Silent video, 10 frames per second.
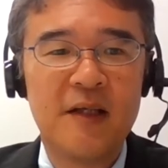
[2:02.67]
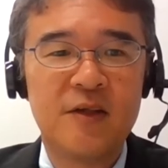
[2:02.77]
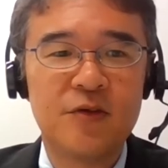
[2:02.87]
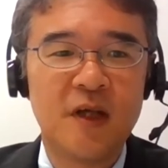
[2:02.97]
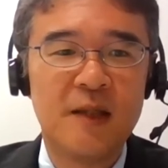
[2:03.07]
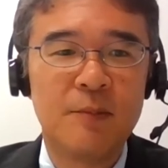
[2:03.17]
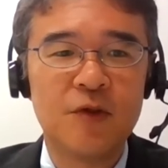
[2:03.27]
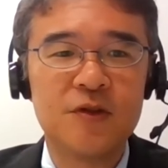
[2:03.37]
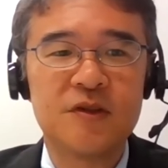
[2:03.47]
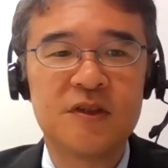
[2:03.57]
パリ協定に基
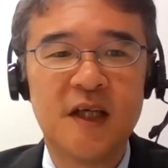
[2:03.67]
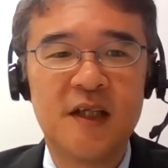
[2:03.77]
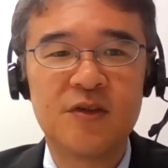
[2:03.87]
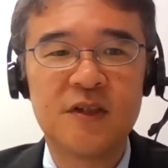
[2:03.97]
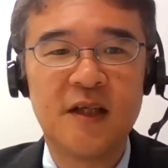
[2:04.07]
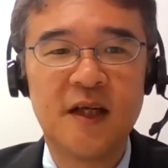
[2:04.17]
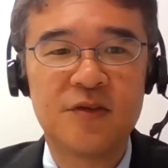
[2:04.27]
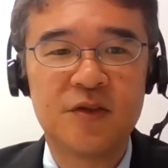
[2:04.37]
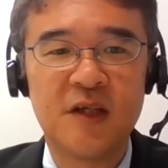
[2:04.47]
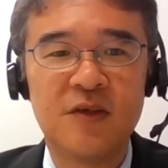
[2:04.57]
づく成長戦
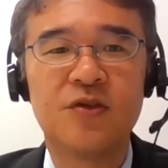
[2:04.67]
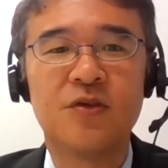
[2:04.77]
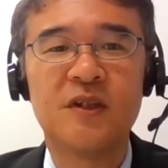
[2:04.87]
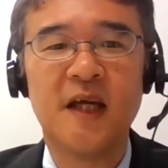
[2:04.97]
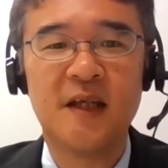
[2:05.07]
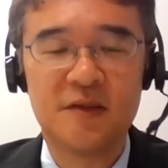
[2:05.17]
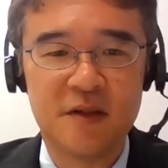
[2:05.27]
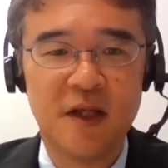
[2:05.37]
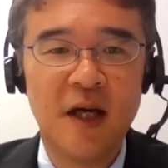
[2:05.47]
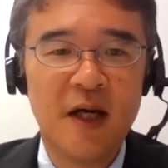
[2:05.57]
略としての長期戦
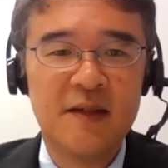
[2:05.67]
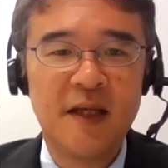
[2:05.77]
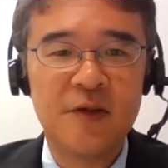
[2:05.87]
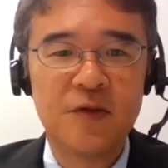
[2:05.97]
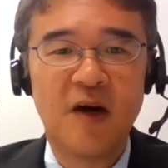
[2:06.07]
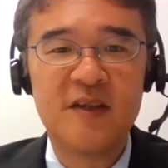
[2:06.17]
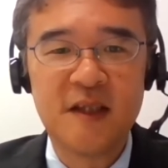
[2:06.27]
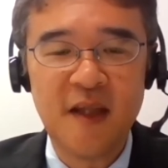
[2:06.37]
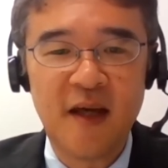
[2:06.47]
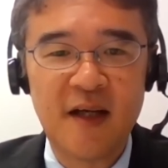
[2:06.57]
略などと合わ
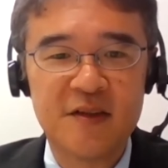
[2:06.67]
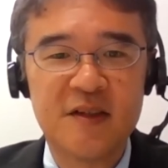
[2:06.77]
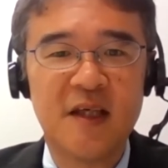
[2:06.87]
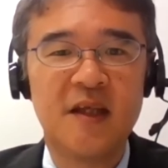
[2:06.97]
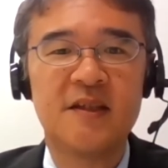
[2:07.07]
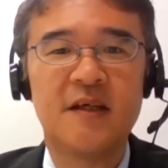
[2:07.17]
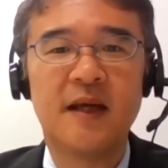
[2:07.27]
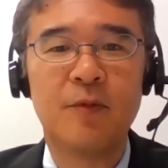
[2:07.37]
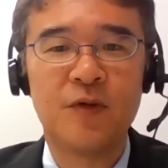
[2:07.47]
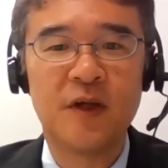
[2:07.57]
せて閣議決定され
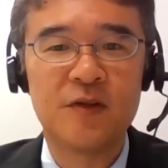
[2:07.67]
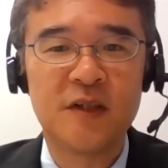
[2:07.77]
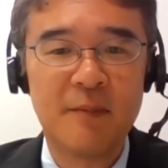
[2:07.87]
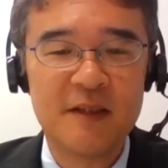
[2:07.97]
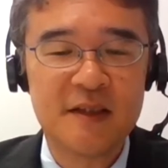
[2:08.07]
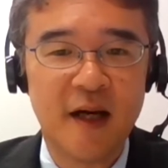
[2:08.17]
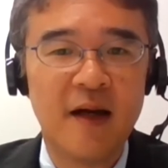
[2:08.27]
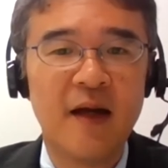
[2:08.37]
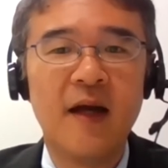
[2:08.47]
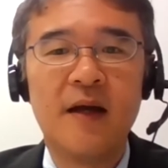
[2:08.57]
たものでございます
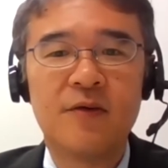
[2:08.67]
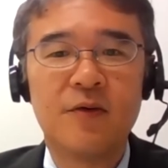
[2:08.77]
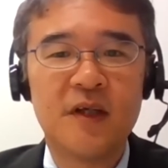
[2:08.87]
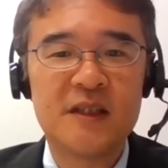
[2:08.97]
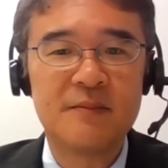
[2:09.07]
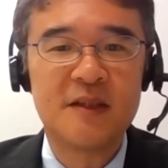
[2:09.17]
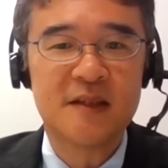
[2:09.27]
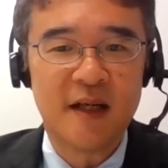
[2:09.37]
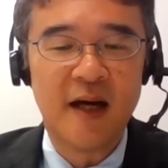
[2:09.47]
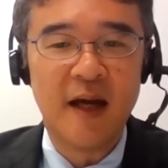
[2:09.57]
が、今月
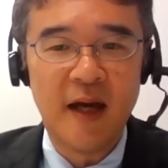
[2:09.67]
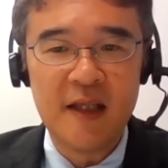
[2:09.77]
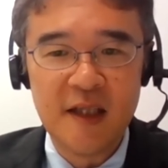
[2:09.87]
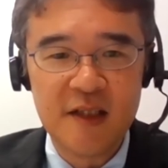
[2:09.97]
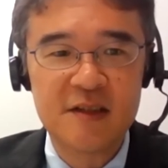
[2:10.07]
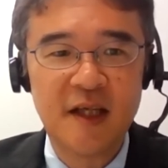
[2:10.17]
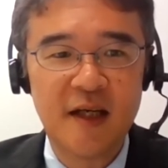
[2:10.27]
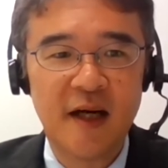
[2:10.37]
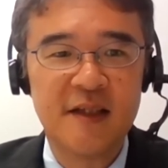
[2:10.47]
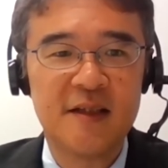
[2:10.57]
末からイギリス
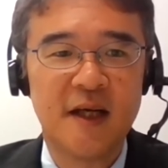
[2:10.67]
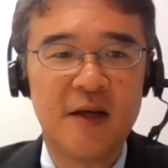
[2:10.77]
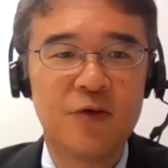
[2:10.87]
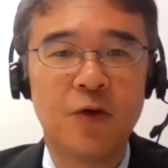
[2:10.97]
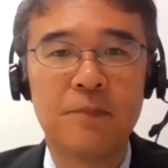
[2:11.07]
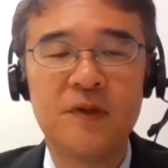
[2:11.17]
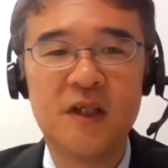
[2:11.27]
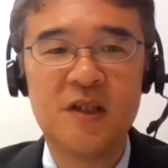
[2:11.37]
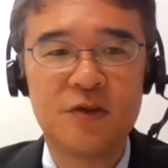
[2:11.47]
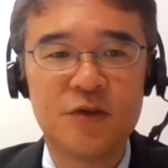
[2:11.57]
で開催される
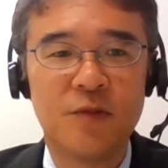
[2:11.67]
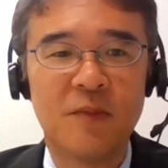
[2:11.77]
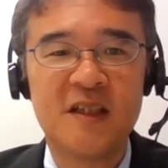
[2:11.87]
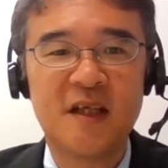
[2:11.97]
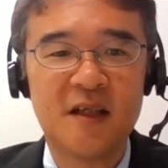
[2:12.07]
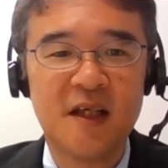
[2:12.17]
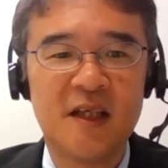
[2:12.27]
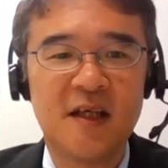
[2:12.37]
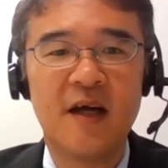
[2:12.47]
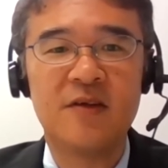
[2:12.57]
COP26 を間近に
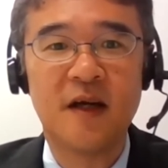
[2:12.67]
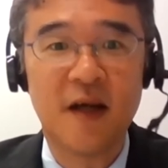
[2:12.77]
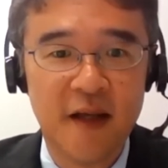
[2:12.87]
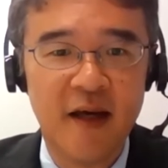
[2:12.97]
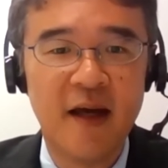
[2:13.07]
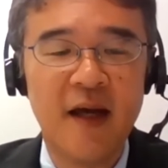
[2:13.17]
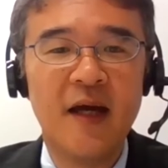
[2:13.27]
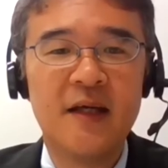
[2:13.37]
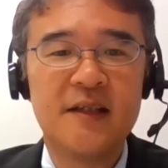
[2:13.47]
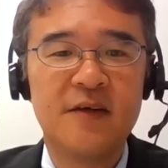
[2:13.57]
控える中で、
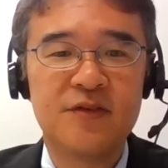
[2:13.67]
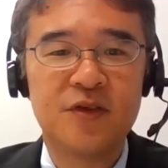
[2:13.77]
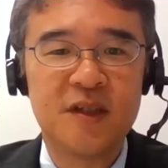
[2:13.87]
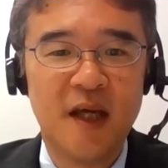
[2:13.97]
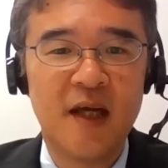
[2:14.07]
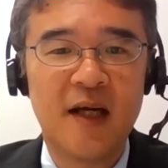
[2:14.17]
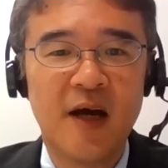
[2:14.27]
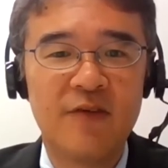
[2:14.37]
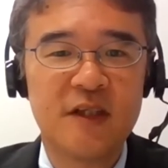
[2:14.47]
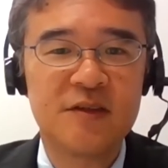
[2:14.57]
政府として
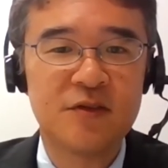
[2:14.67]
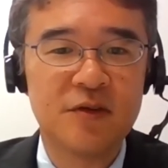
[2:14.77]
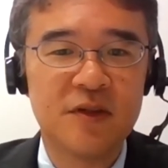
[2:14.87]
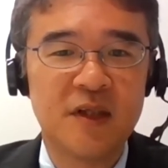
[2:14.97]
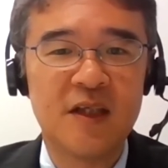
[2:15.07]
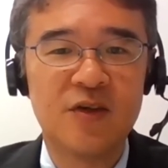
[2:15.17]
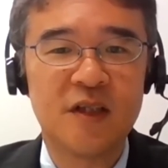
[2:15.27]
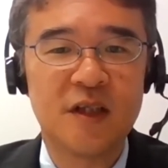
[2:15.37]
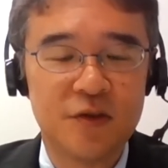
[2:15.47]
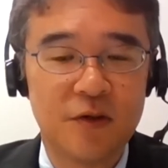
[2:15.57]
緩和策と適応
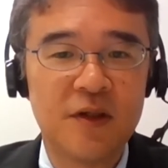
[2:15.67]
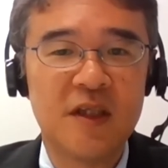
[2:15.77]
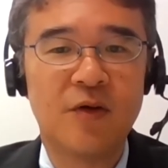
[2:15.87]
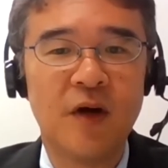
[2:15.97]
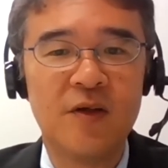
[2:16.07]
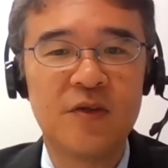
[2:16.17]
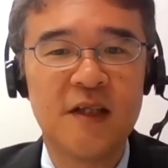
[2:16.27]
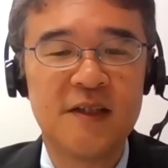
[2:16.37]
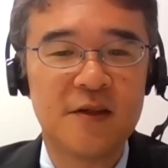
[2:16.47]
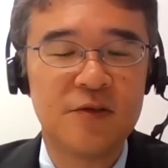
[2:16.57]
策を気候変動
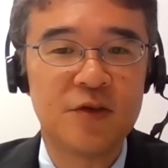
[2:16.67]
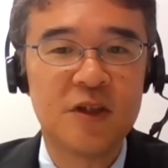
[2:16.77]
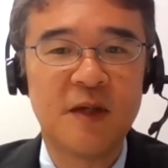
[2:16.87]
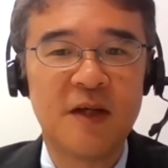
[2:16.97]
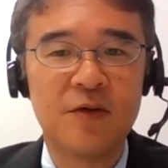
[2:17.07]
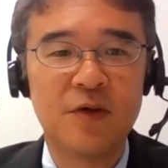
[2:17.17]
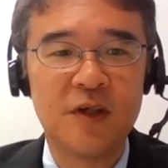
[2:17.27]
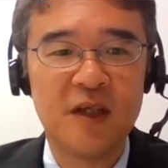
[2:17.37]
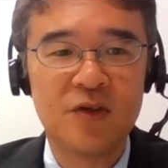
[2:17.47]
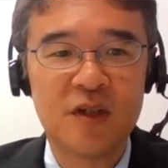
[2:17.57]
対策の車の
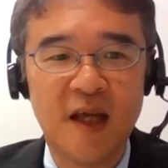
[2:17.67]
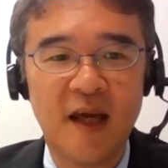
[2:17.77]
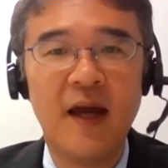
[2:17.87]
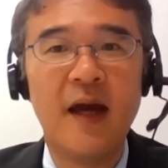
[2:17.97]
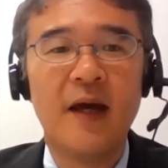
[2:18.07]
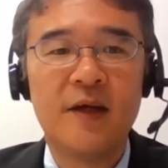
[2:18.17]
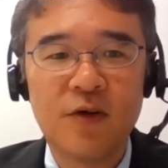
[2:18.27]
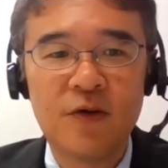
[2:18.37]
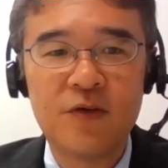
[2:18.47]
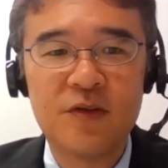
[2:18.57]
両輪として
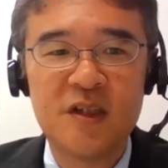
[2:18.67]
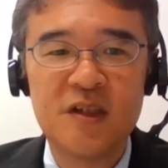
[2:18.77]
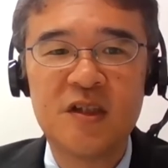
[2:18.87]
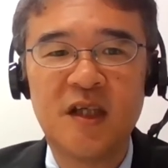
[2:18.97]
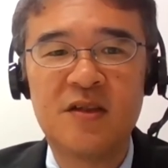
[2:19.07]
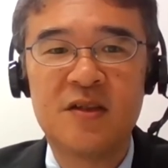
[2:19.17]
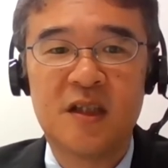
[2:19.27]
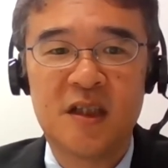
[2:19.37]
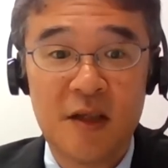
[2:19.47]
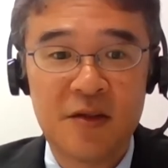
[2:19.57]
強力に推進
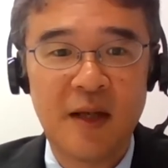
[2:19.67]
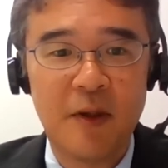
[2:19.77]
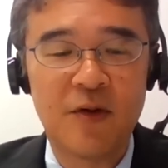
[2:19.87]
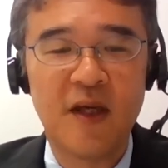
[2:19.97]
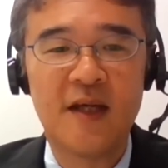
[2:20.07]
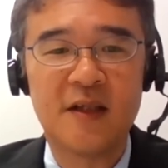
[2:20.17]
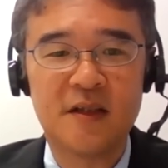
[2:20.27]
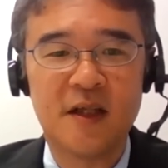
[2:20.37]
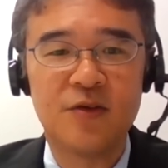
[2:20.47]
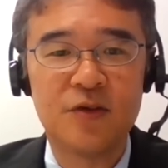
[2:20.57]
していくための計
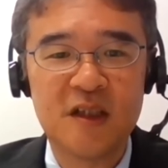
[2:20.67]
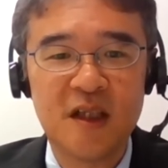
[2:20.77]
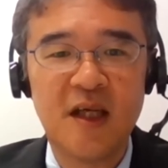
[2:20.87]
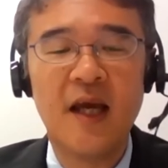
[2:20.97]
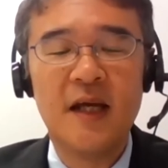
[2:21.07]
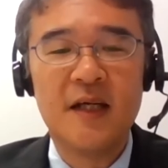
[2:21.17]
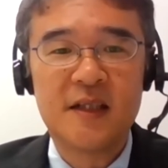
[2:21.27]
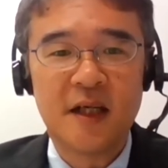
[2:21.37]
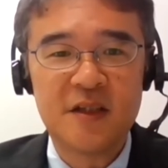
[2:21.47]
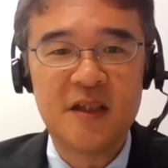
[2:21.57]
画が同時に
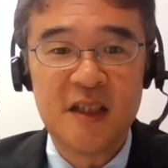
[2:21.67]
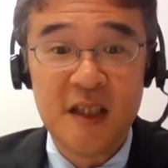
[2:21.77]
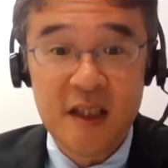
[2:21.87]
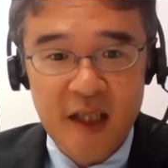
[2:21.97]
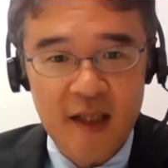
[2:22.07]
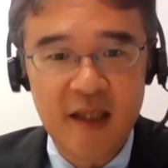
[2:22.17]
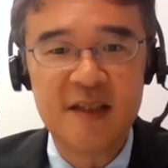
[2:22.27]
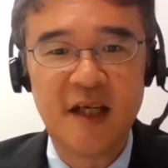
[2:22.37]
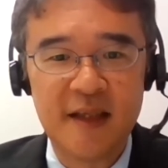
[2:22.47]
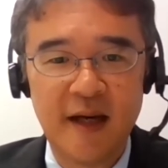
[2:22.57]
閣議決定
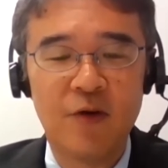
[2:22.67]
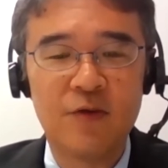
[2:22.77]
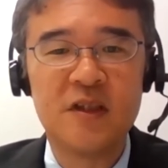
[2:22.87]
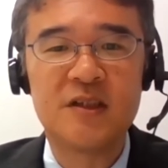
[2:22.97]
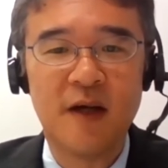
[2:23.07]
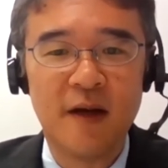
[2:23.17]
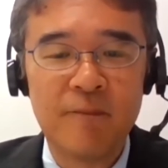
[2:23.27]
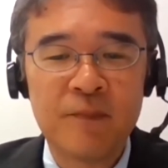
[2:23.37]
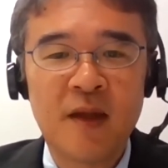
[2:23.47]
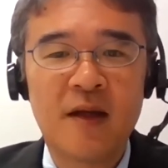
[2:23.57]
された本日
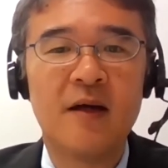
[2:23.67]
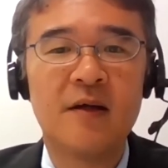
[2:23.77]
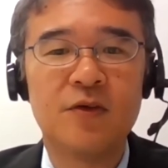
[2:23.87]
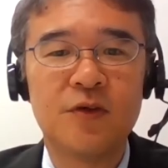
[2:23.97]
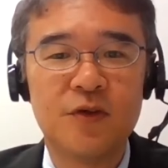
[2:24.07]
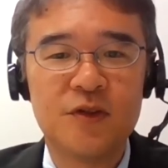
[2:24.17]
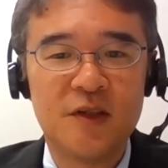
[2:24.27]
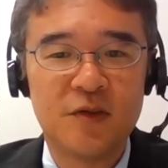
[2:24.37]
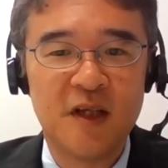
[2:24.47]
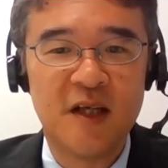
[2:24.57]
は、環境行政
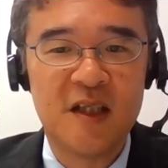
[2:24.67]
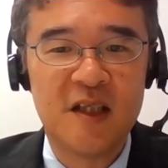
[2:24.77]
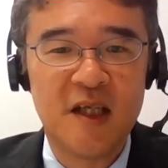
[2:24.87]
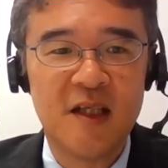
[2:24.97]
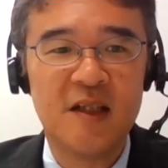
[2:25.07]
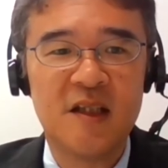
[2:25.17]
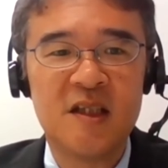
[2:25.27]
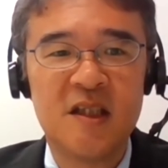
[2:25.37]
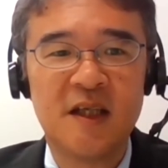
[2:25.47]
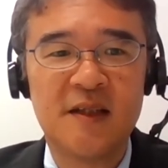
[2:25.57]
にとって歴史的な一
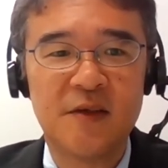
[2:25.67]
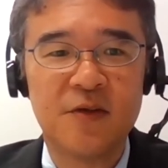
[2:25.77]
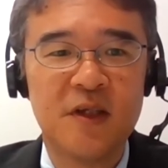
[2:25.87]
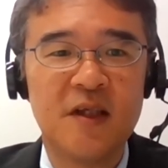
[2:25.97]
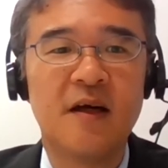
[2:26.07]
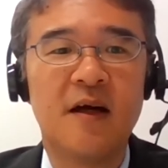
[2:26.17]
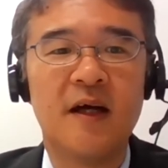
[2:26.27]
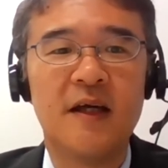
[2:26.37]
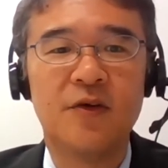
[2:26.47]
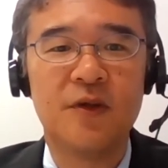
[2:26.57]
日になったというふうに考
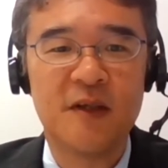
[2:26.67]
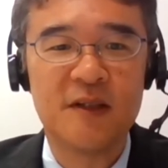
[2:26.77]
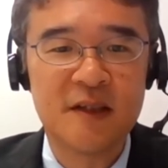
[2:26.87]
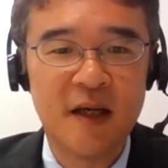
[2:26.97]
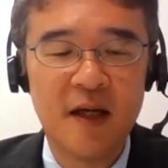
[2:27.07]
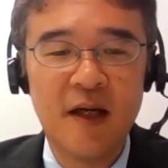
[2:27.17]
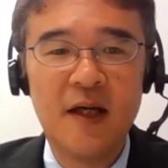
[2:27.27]
えております。